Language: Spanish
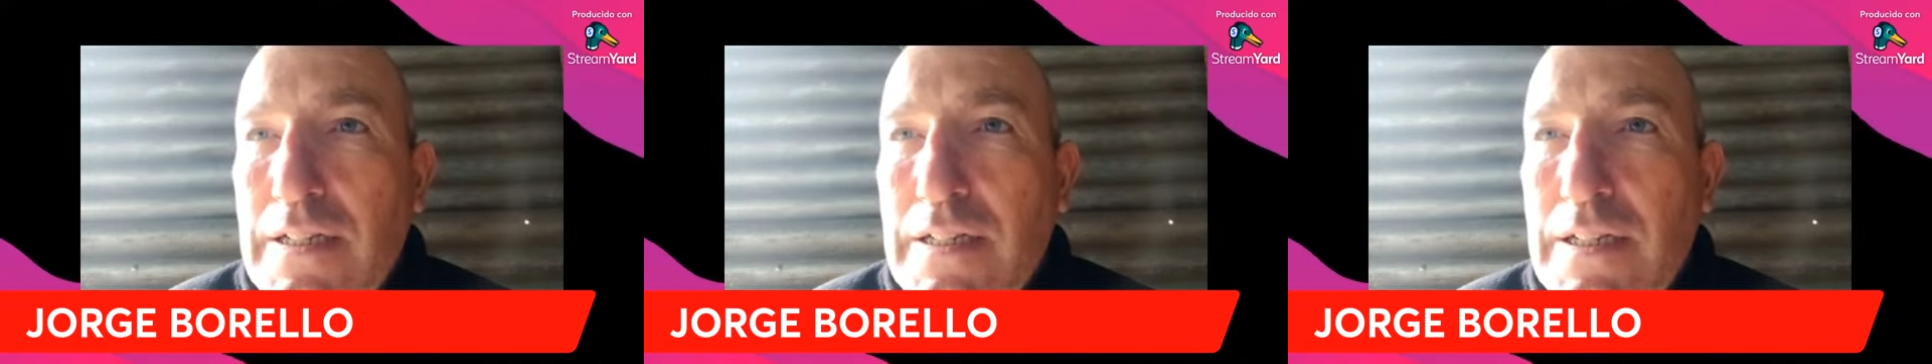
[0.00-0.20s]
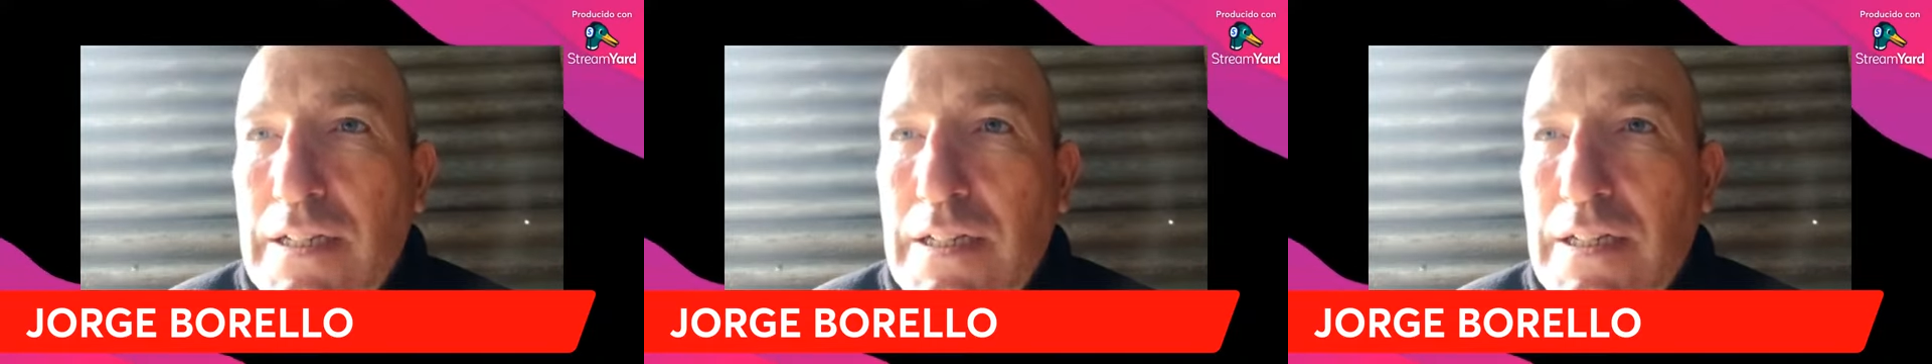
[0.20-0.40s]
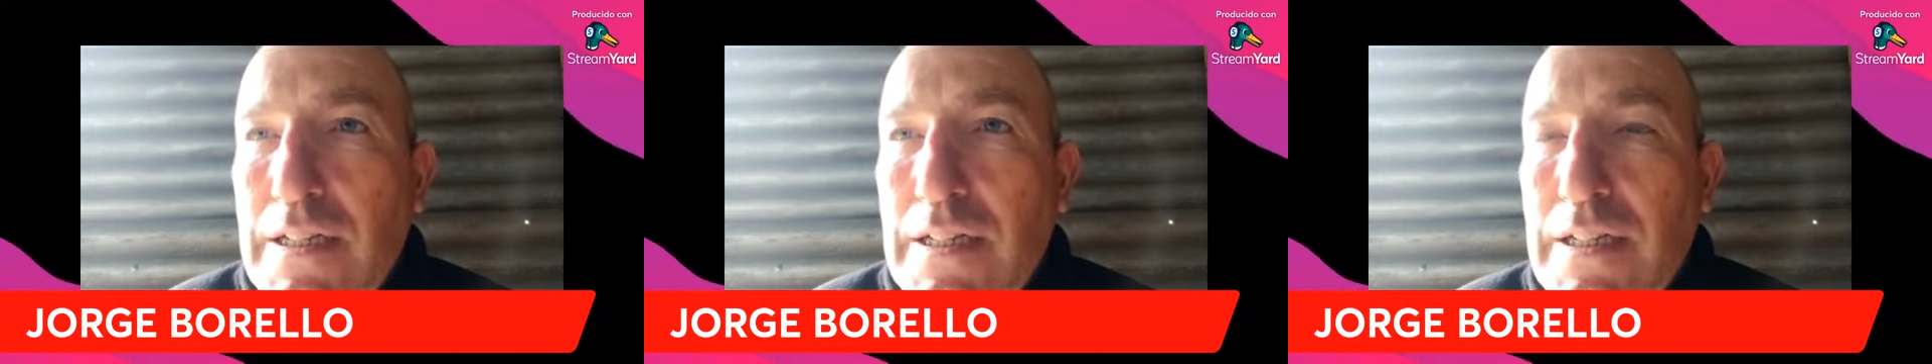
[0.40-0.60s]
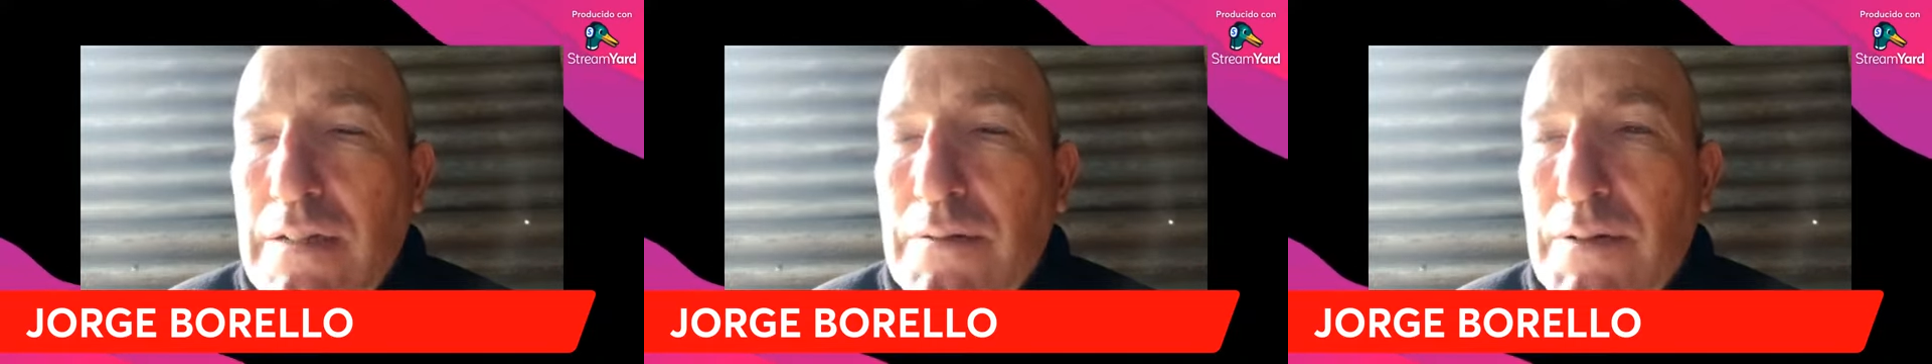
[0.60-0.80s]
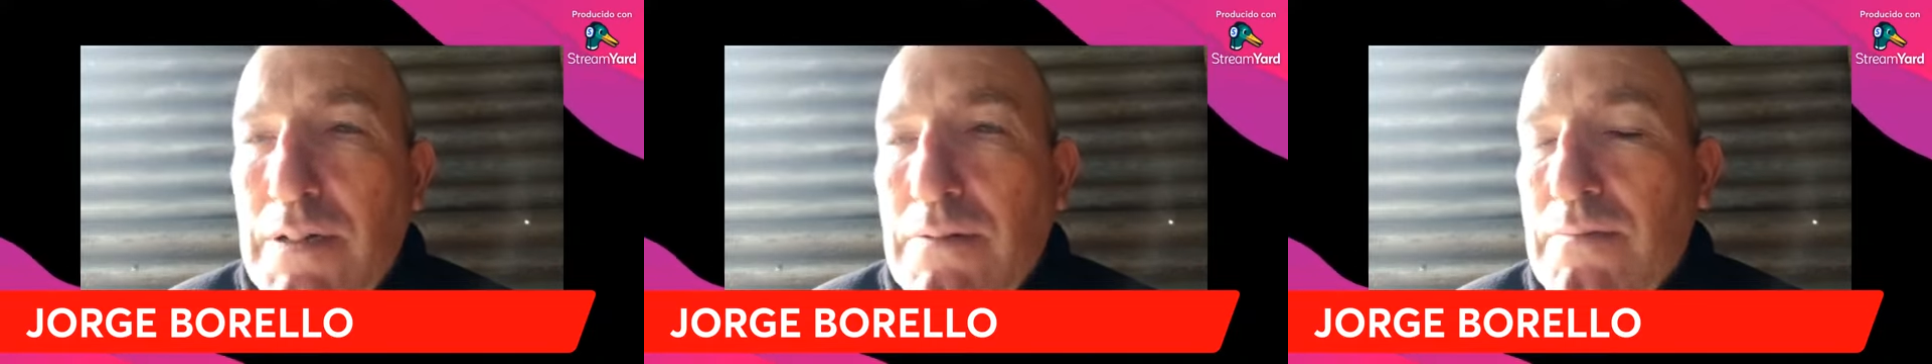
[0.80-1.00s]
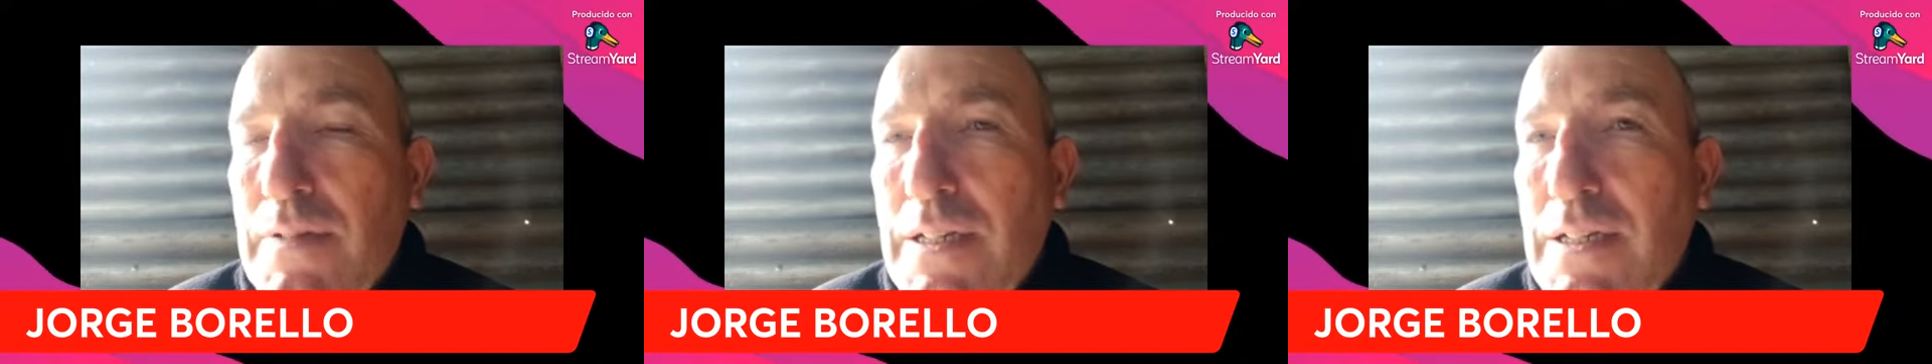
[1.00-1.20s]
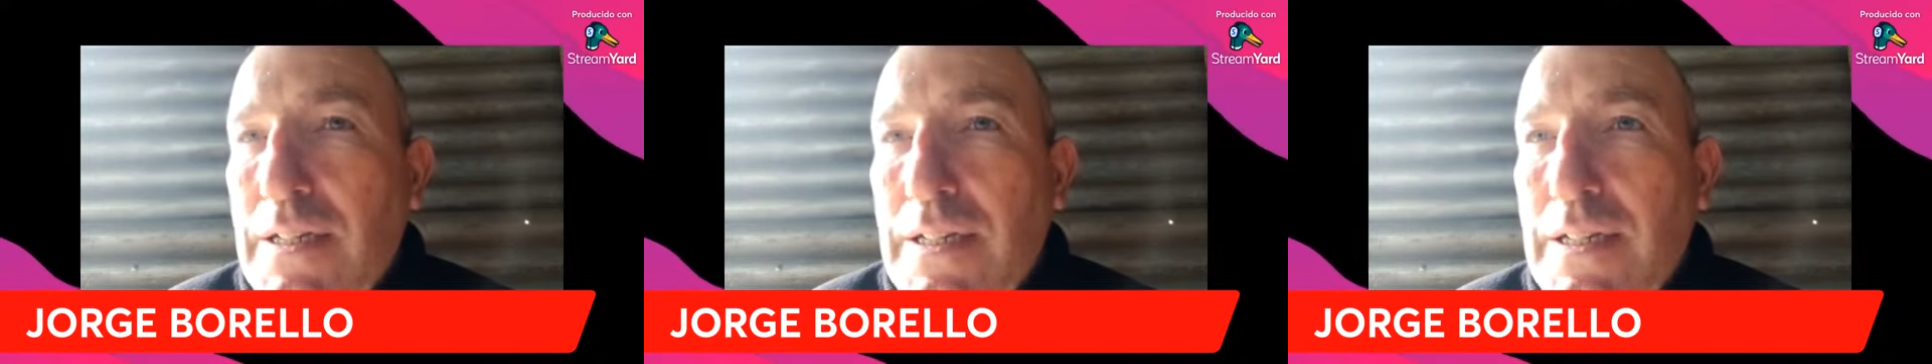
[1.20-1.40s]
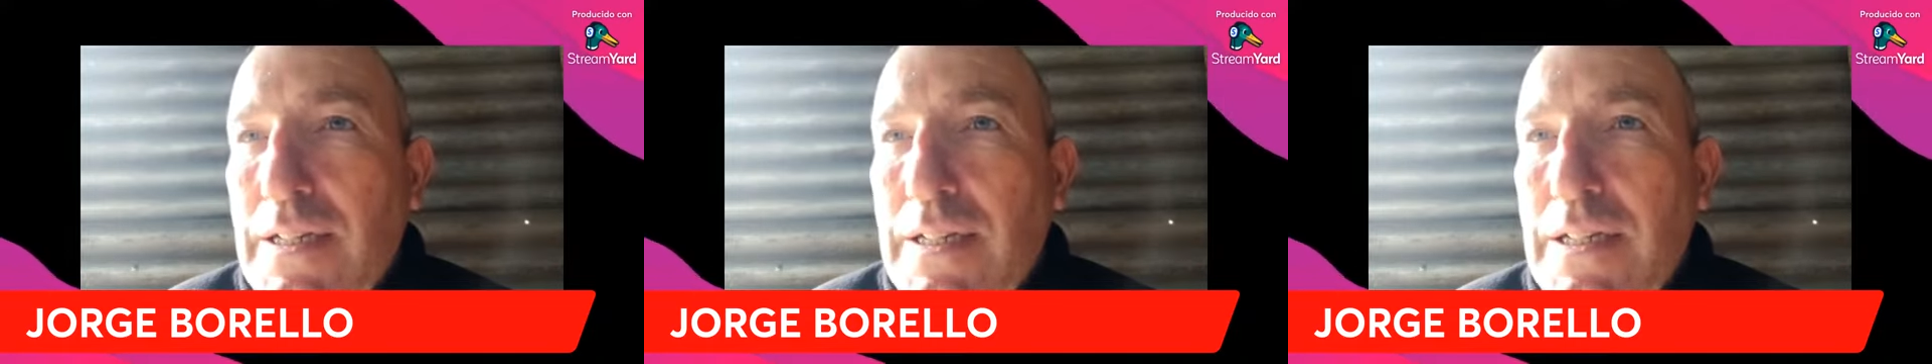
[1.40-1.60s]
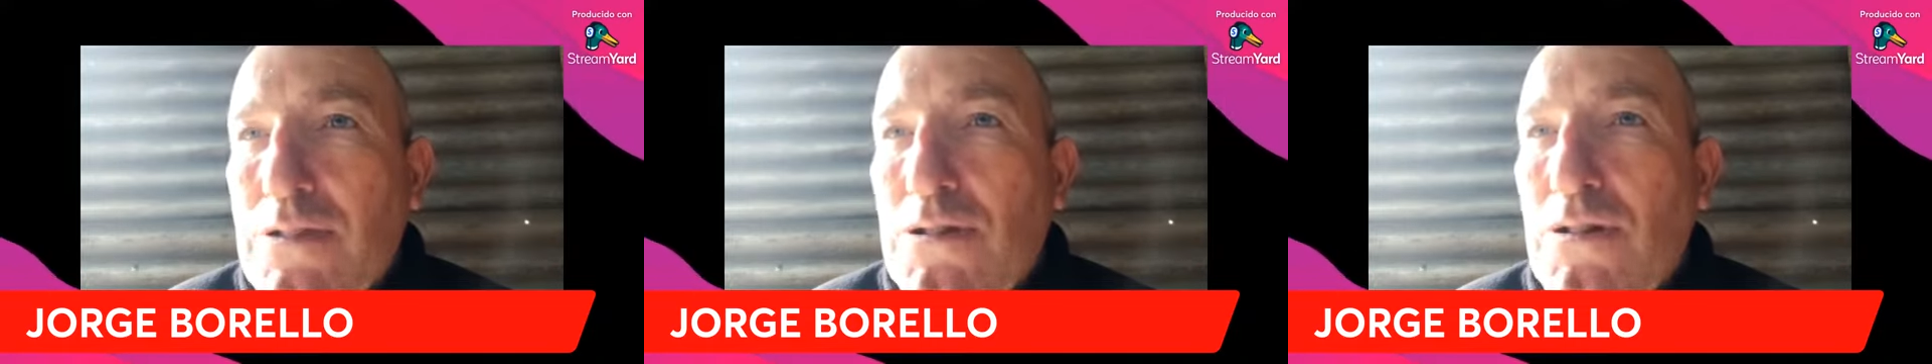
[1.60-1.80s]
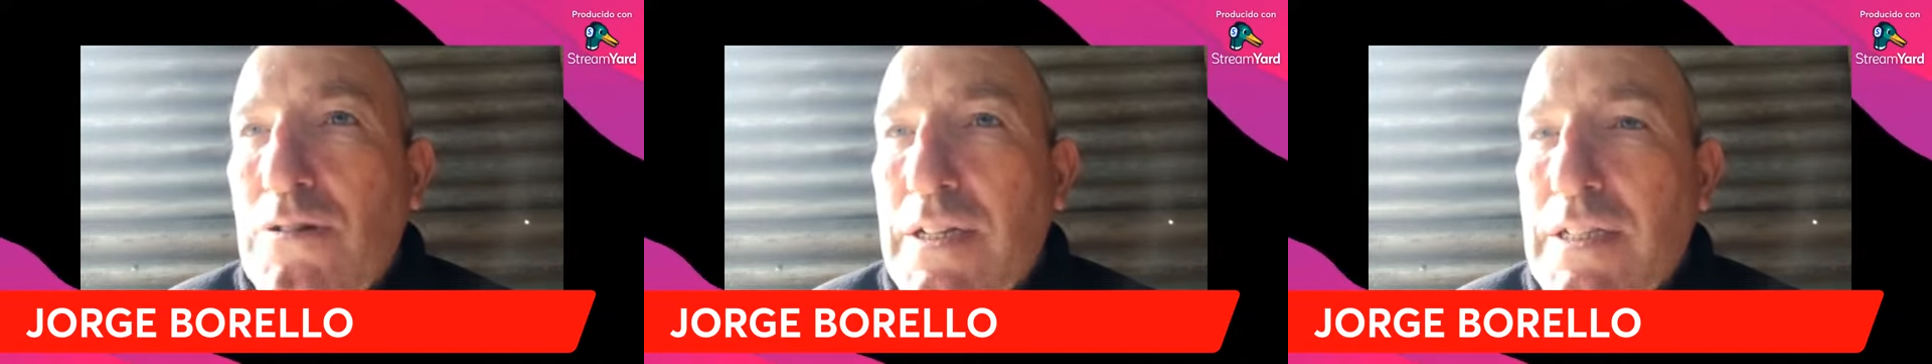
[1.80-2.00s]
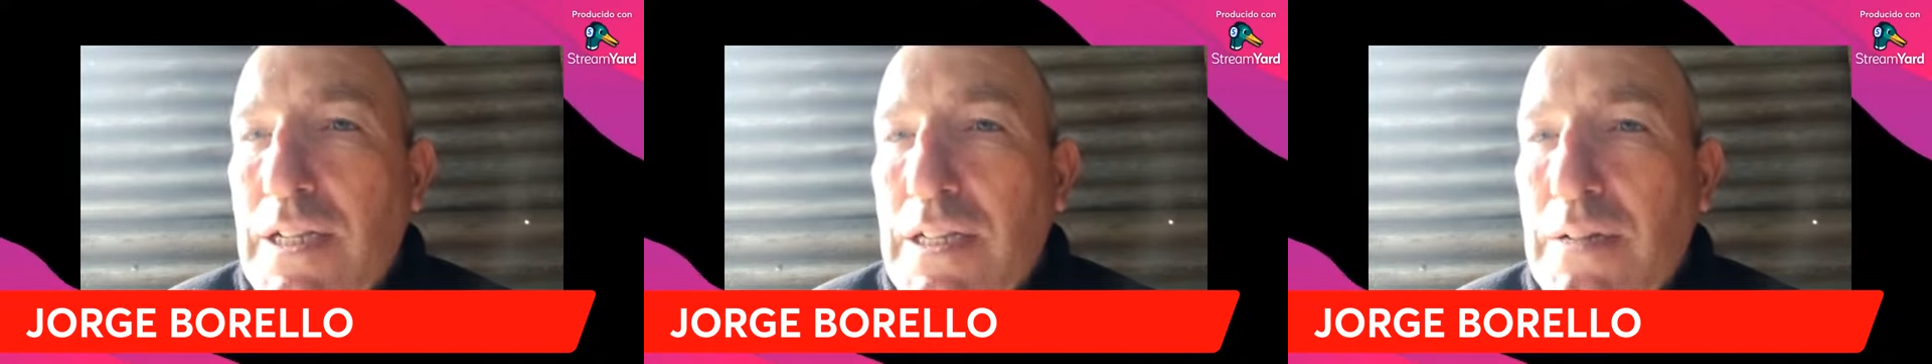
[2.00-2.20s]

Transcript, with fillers: y bueno, eh, eso es lo que